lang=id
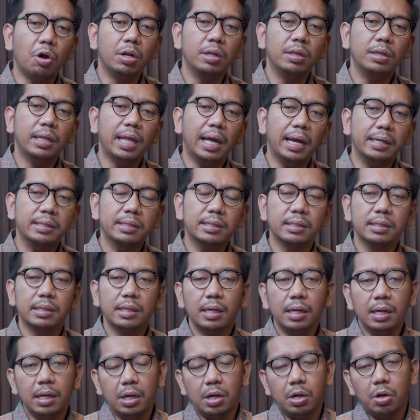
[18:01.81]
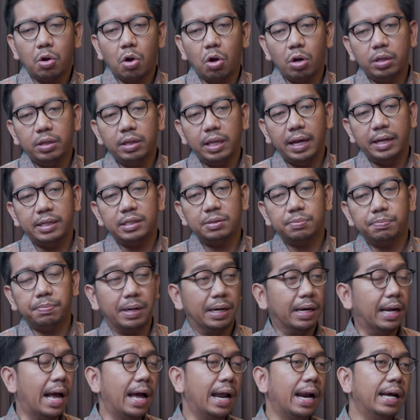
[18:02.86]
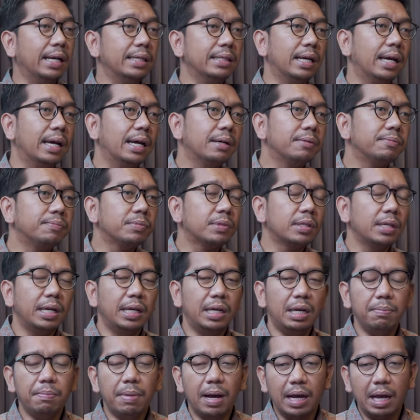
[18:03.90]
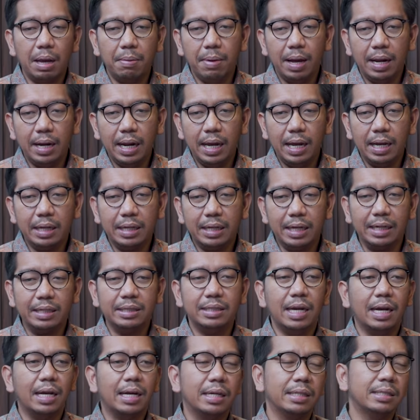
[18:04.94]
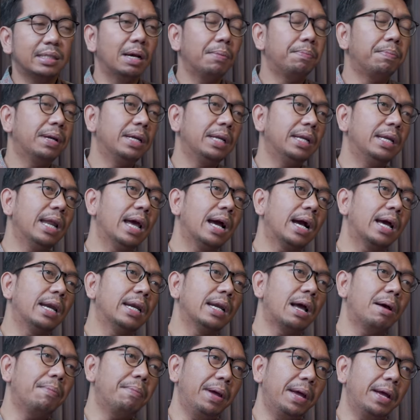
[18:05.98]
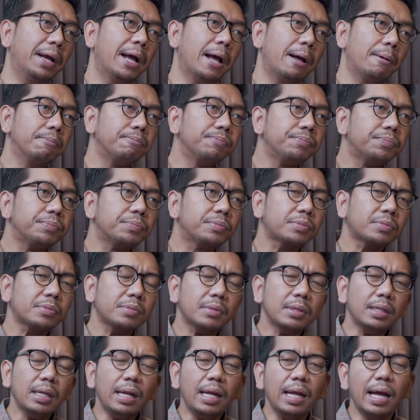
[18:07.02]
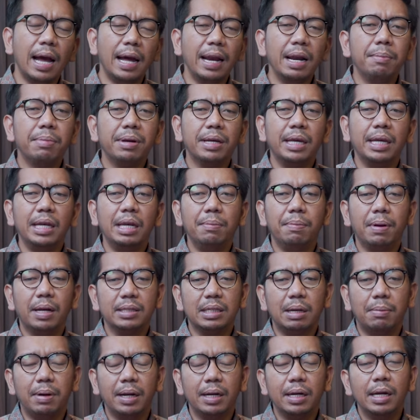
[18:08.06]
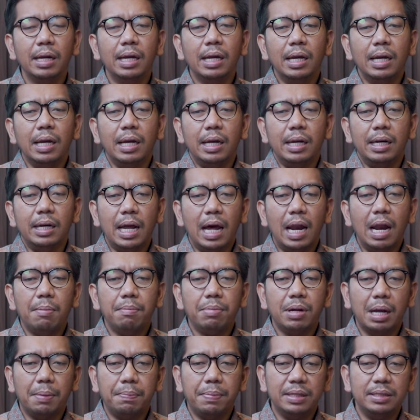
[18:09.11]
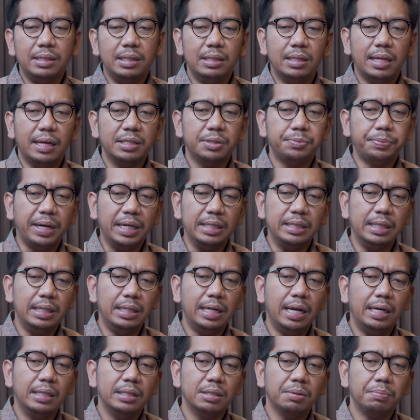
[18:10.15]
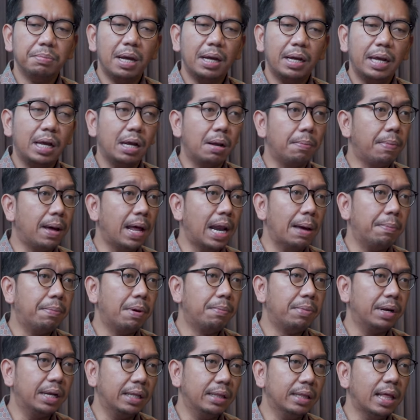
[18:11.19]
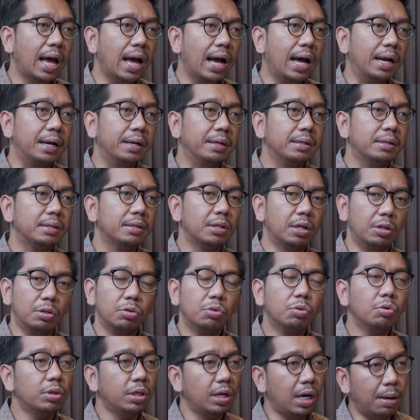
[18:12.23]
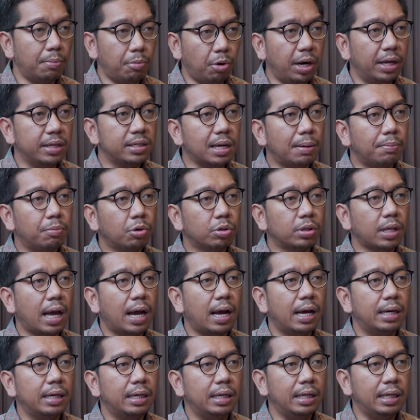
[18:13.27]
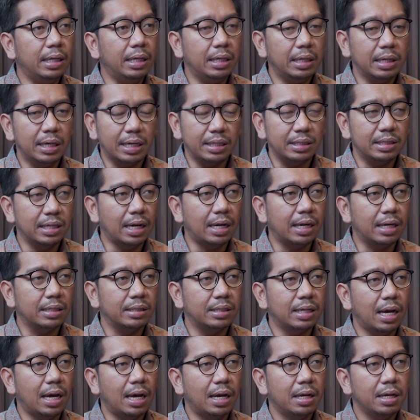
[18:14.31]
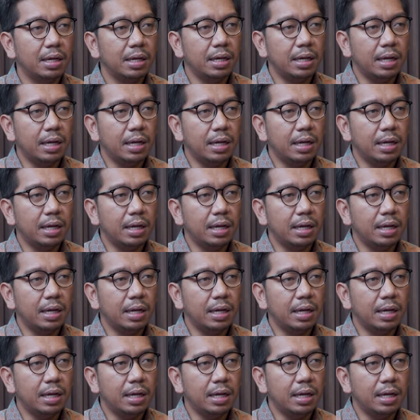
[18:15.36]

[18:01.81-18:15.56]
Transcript: konteks konteks perkaranya. Ini bagaimana kerja-kerja penindakan KPK. Yeah. Karena begini Pak Samad. dalam kapasitas presiden sebagai kepala pemerintahan, tentu tidak boleh campur tangan di kerja-kerja